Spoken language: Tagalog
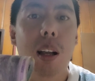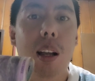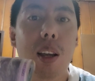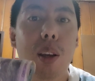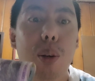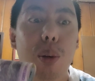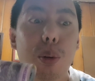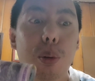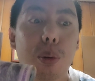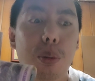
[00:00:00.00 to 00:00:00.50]
wag
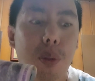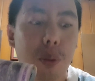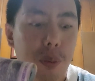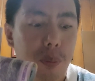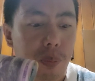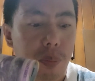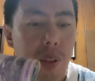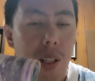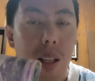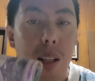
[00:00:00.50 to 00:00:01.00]

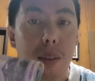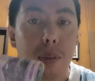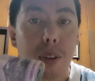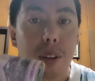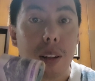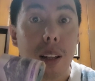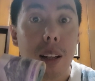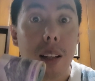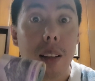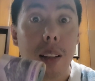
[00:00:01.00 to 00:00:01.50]
kayong
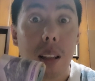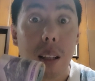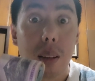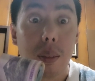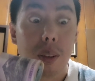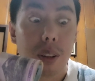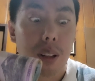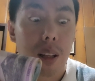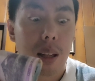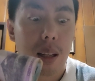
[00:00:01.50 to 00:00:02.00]
deliver ng
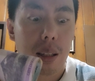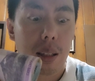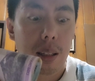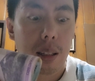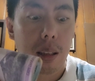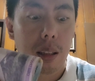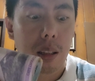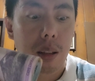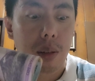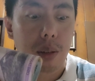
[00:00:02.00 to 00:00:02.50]
deliver na
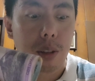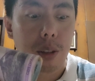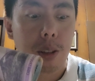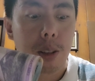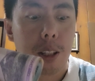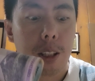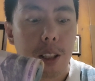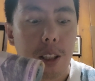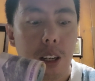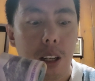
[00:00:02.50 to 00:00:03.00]
hindi nyo
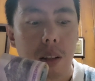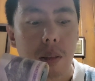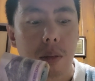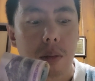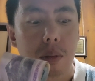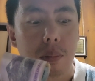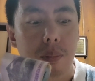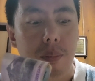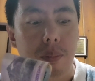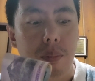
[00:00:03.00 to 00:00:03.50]
chinecheck.
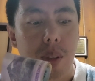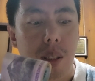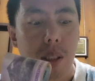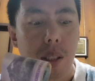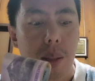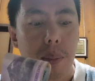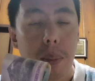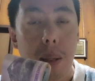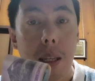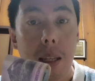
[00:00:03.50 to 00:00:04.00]

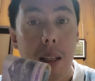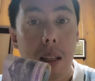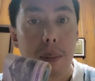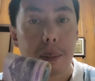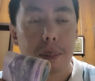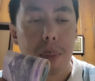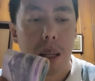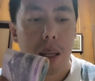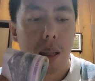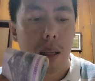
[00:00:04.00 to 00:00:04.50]
Kasi
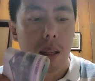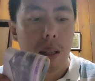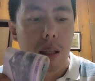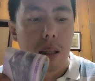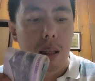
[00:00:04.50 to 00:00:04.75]
mahirap na.